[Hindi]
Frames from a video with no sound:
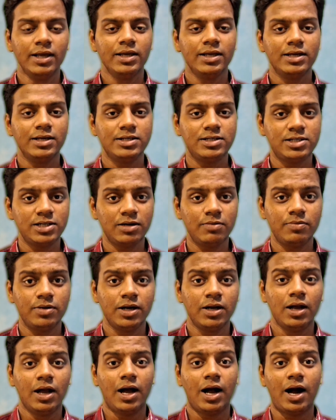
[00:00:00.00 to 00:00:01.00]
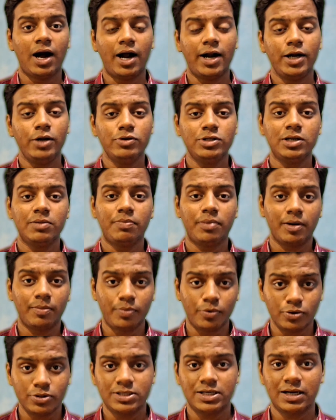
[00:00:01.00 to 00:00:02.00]
कि जब हार्डी उसे
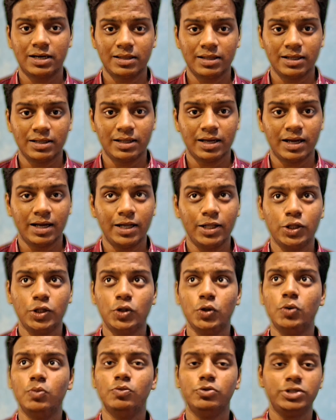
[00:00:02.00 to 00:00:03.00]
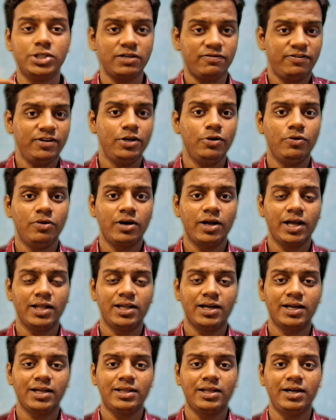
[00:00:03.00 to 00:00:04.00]
प्रपोज कर देता है तो मुझे फील हो गया
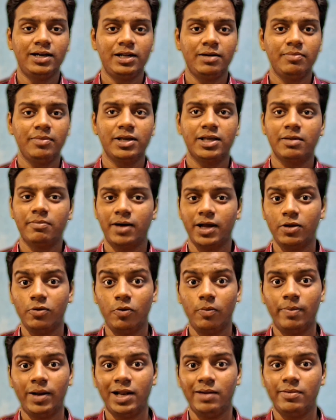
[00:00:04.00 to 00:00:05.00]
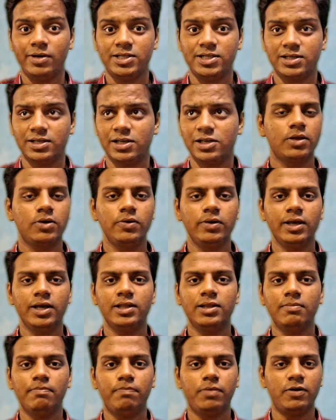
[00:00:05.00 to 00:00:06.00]
था कि थिएटर में कि भाई वो बेल बजेगी क्योंकि
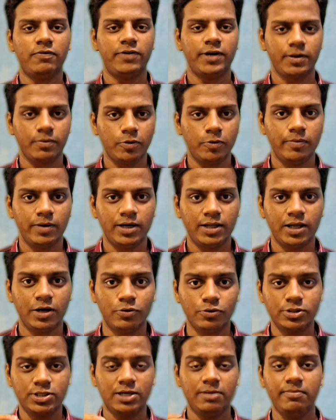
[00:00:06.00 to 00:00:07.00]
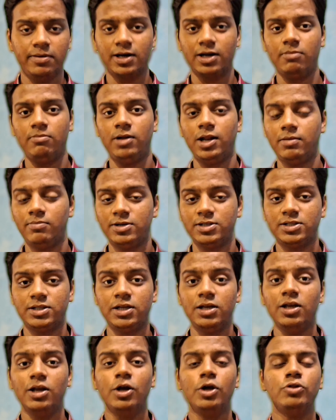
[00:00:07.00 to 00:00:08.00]
एकदम परफेक्ट मूवमेंट था उस टाइम पे अगर बेल बजती
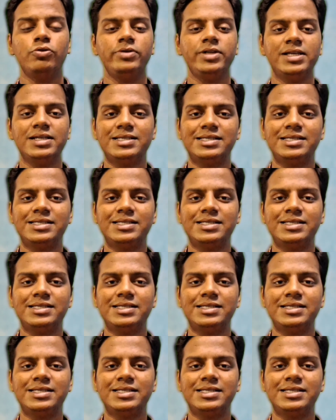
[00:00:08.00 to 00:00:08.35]
तो ये